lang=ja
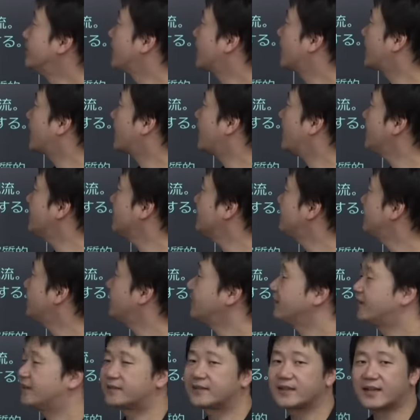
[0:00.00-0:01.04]
まあ、感
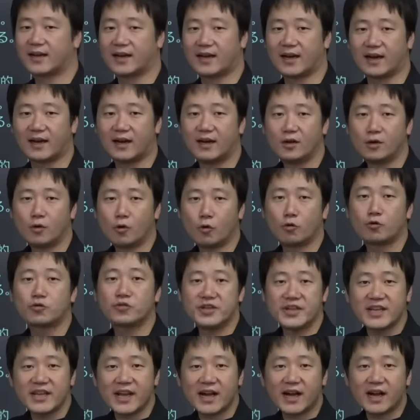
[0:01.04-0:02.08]
染ですからお
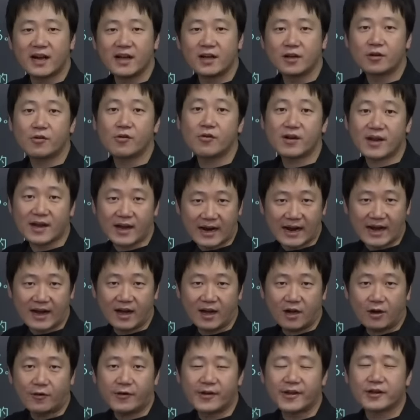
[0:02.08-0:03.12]
国が国家が
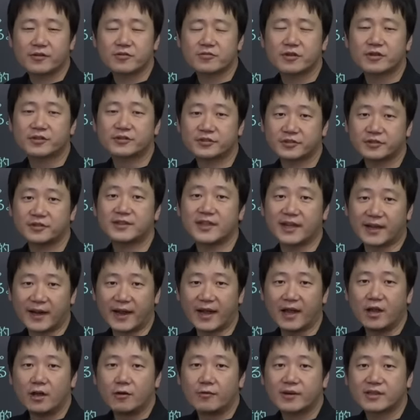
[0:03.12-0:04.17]
お役所が作った
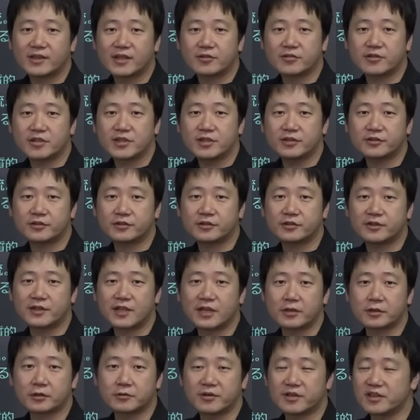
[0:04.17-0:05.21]
ね私に作っ
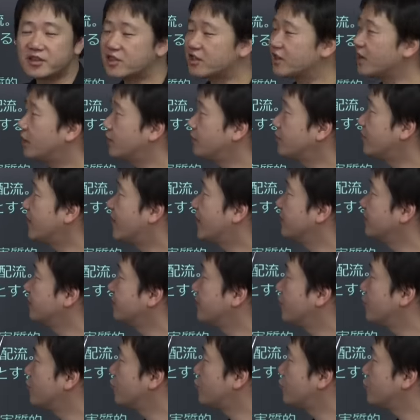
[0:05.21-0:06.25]
たのとは違う感
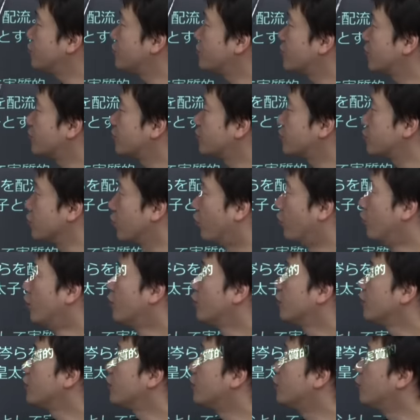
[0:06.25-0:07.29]
染注釈書
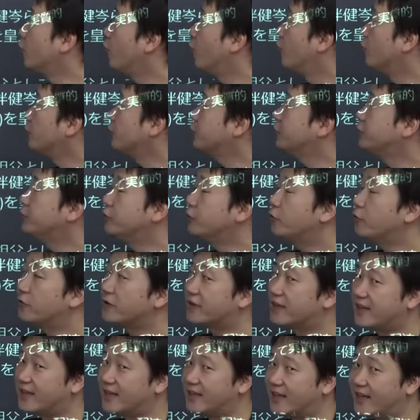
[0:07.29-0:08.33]
両の
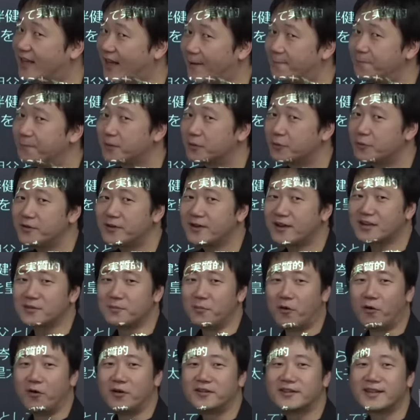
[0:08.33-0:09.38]
儀下とにかく
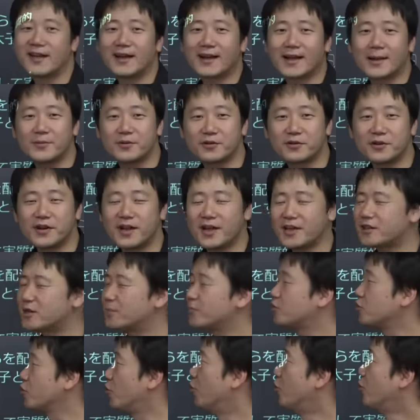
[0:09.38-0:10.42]
もう何回も繰り返してみ
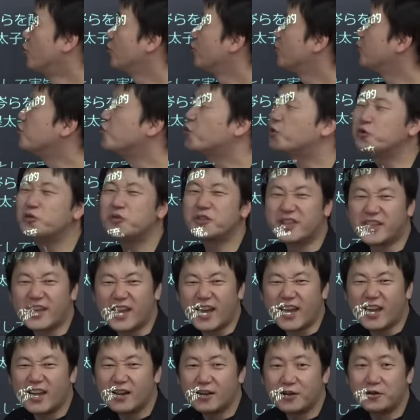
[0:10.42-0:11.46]
ましょう両の儀
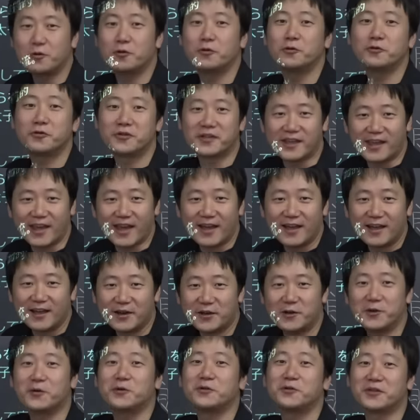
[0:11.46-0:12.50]
下両の儀下
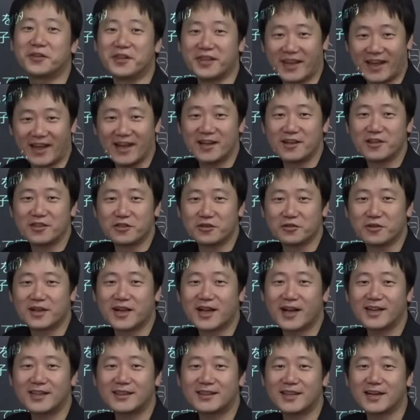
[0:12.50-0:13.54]
両の儀下10
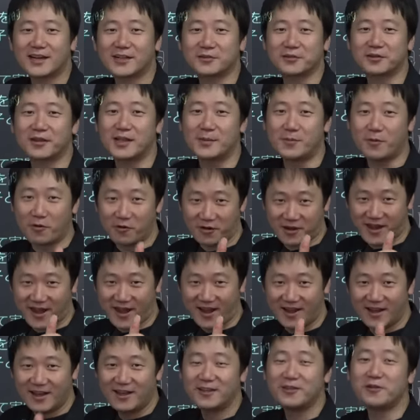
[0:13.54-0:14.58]
回言ったらそれでも OK
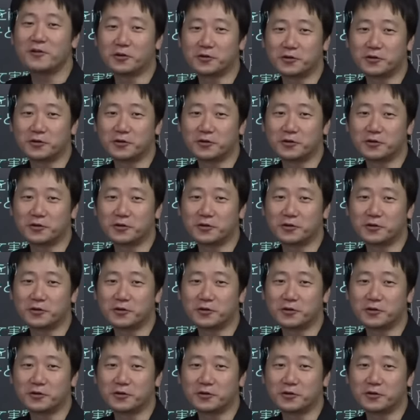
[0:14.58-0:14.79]
いう